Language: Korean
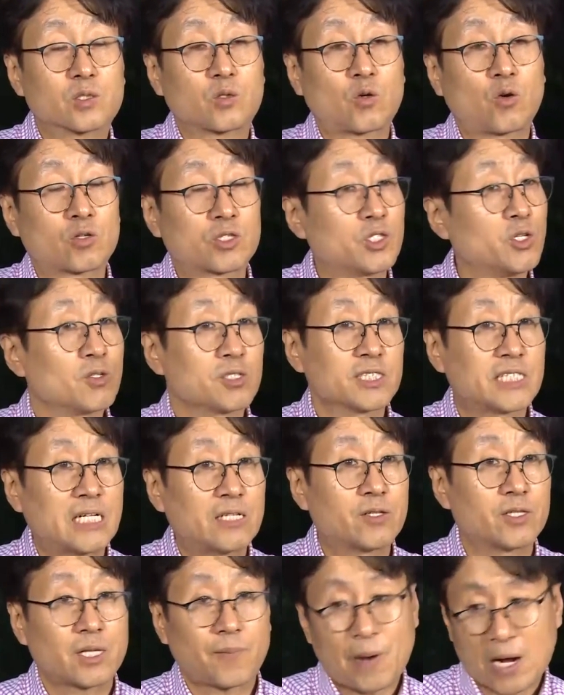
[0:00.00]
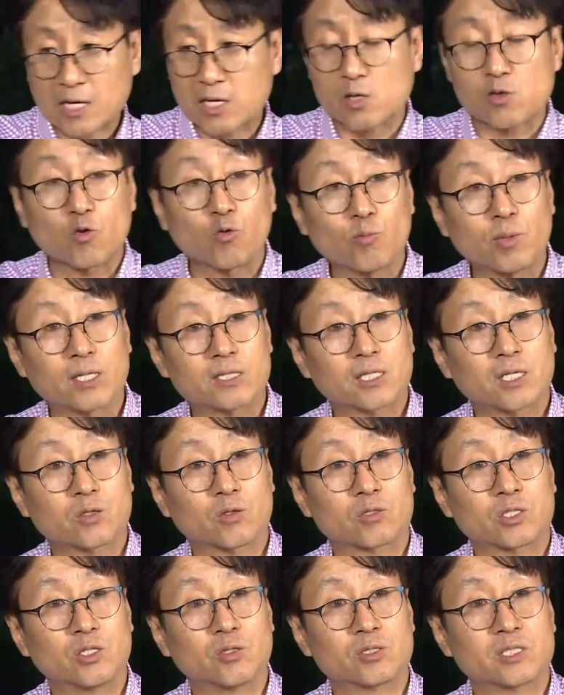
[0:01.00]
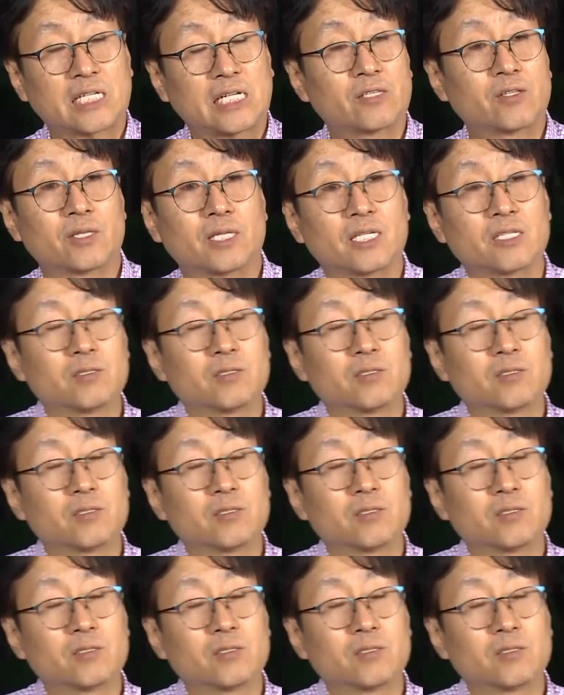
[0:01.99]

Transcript: 더 기억이 잘 된다. 밖에서 공부하는 게 더 기억이 잘 된다.